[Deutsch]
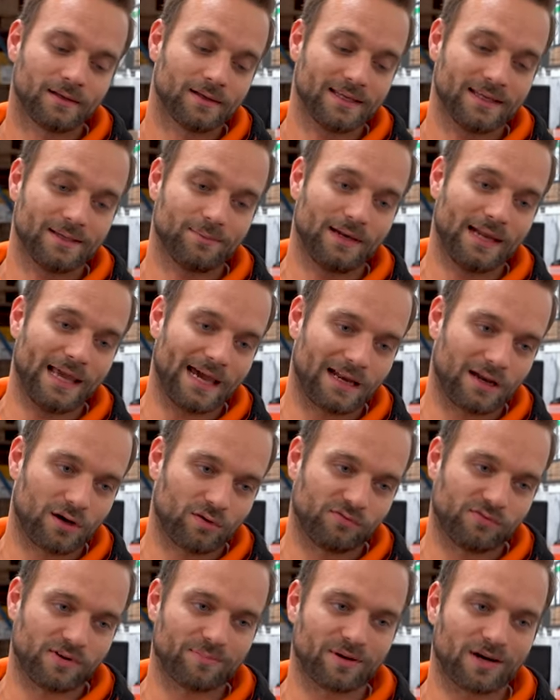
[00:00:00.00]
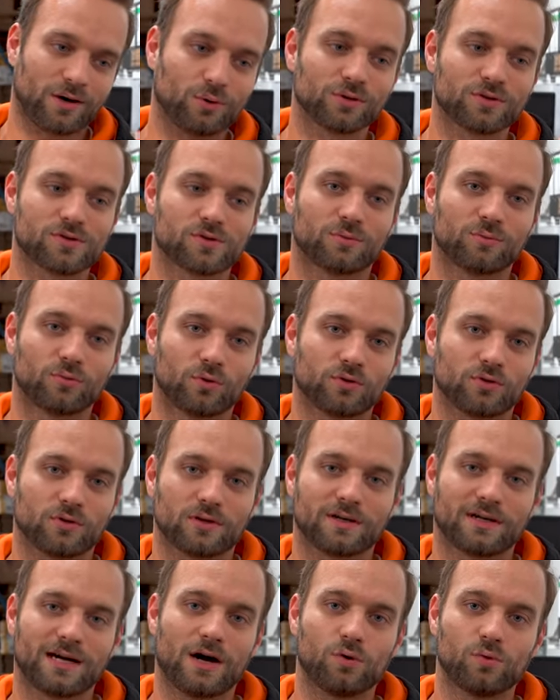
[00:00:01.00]
Im Leerlauf verbraucht so ein
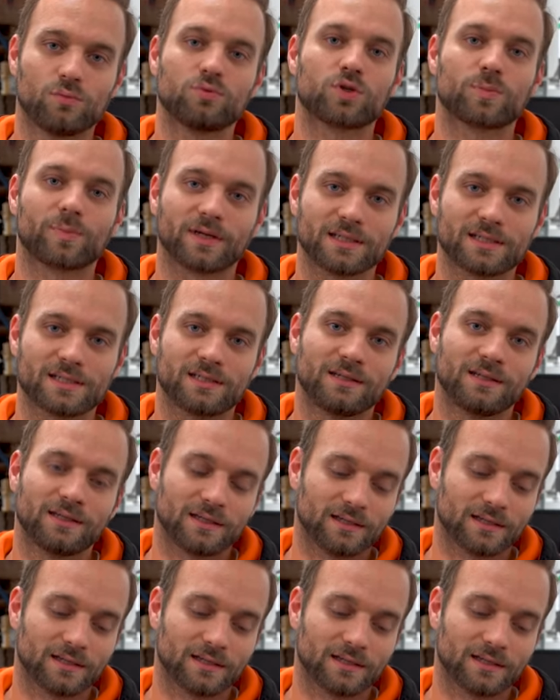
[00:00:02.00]
Motor kaum Sprit.